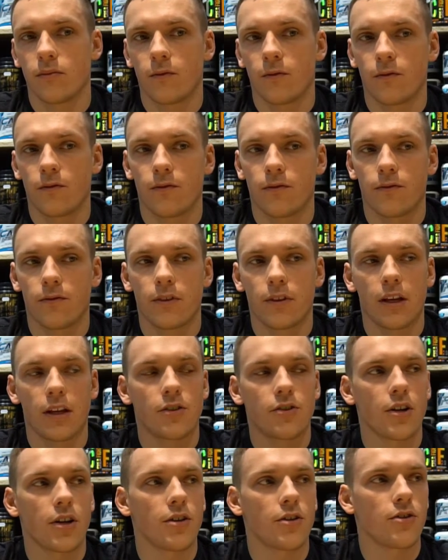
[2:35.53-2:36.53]
w
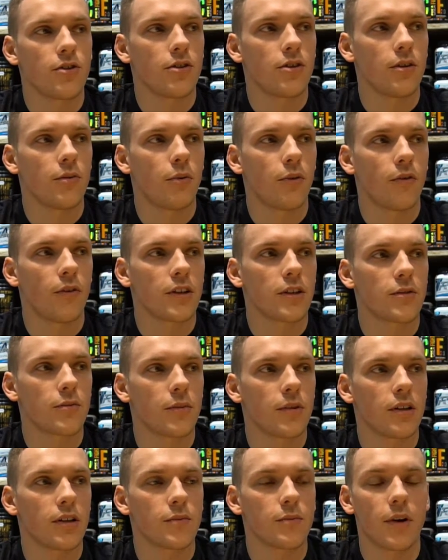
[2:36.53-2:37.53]
tej części
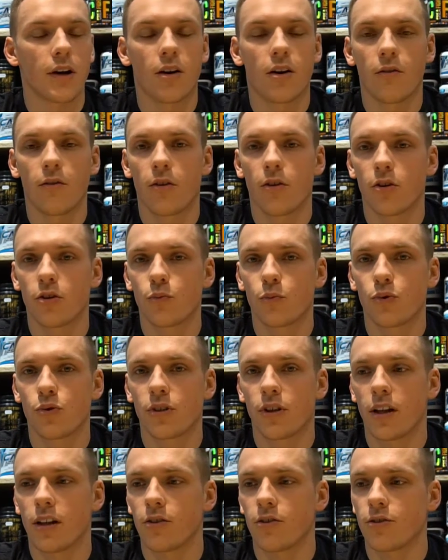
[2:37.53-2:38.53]
powiedzmy
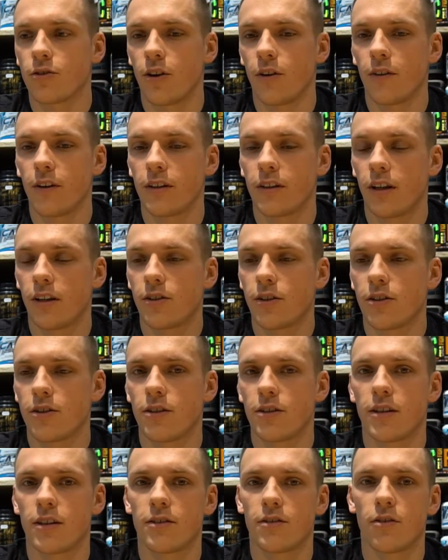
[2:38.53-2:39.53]
smakowo-rozpuszczalnościowej, tej
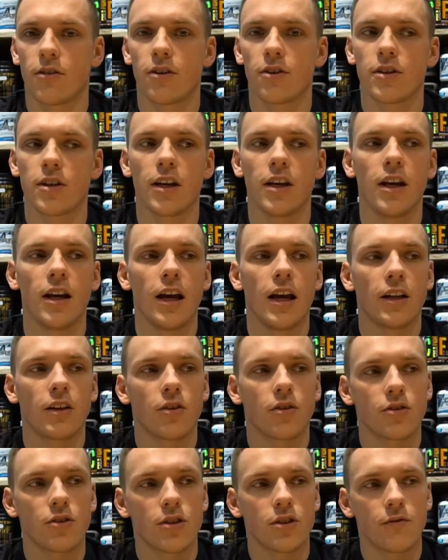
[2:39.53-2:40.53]
części sensorycznej,
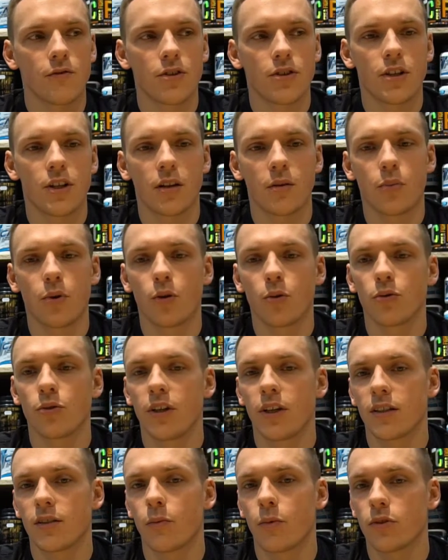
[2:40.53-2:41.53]
to rzeczywiście ten produkt
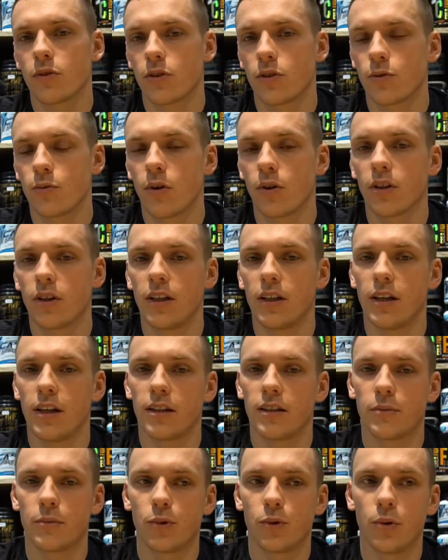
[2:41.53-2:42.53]
nie jest mocno słodki, nie
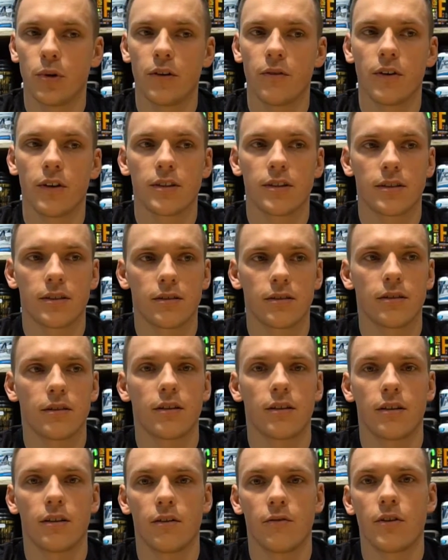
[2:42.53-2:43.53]
jest mdły, więc
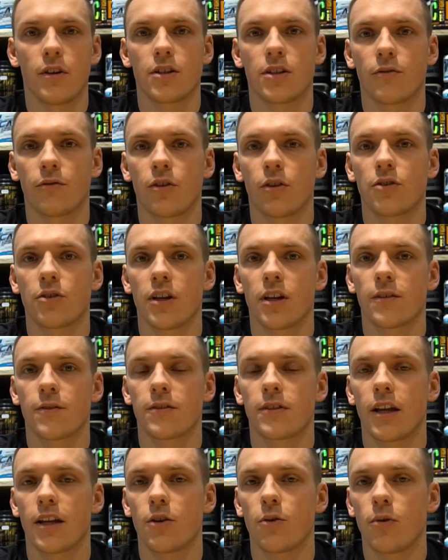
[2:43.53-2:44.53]
e, wierzę w to, że jest
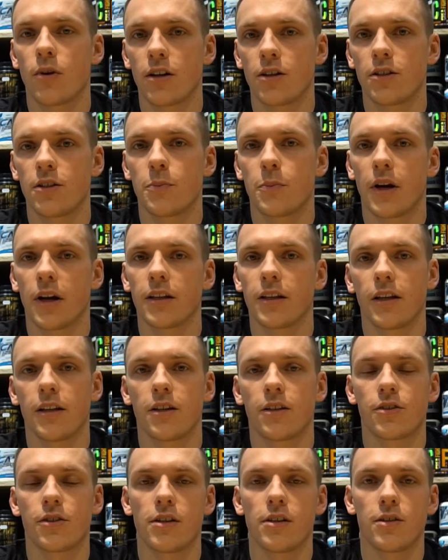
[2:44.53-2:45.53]
w stanie ugasić
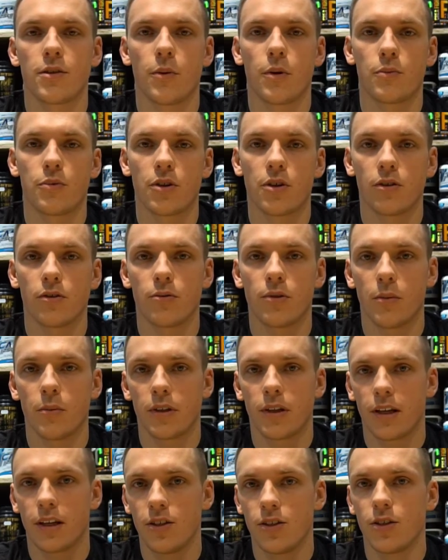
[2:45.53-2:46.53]
pragnienie. Jeżeli sobie
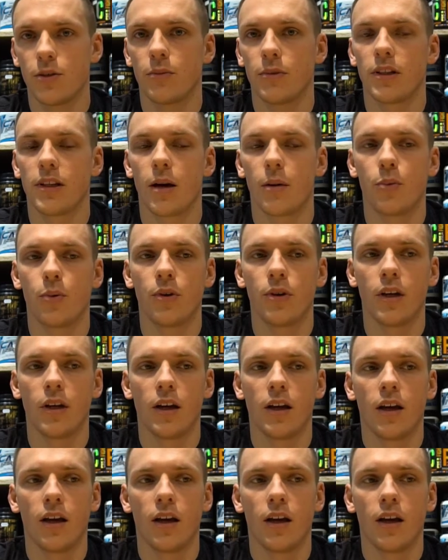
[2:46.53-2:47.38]
przygotujemy taki zimny napój,